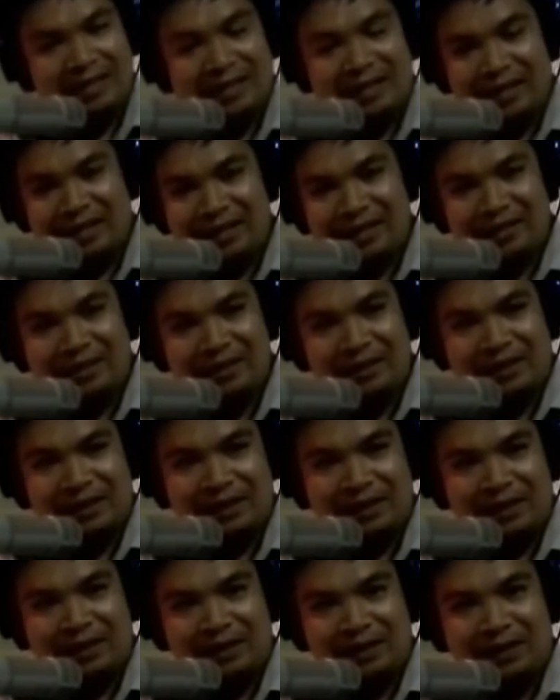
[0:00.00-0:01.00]
Yes. And
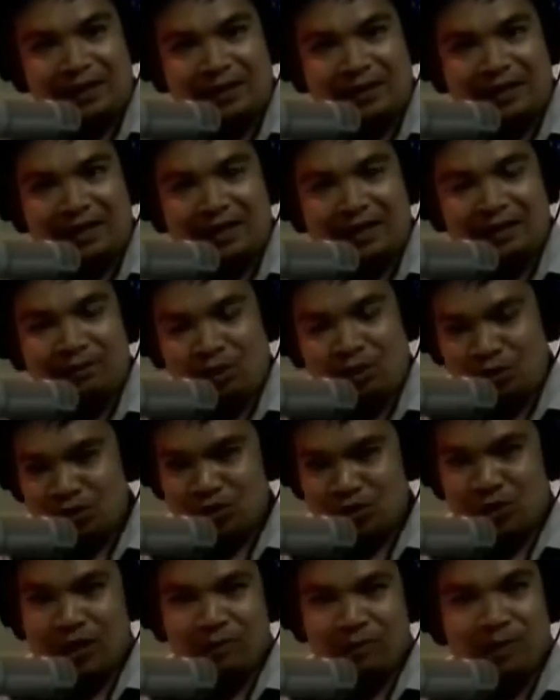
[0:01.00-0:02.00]
uh, ah, I'm
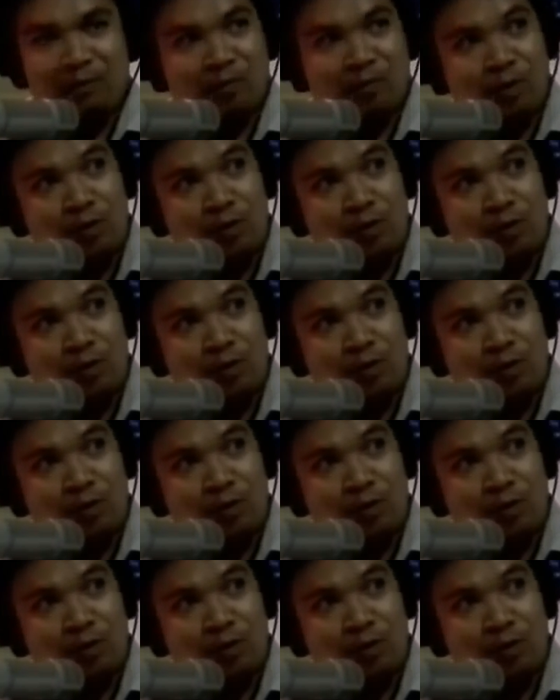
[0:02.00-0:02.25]
also having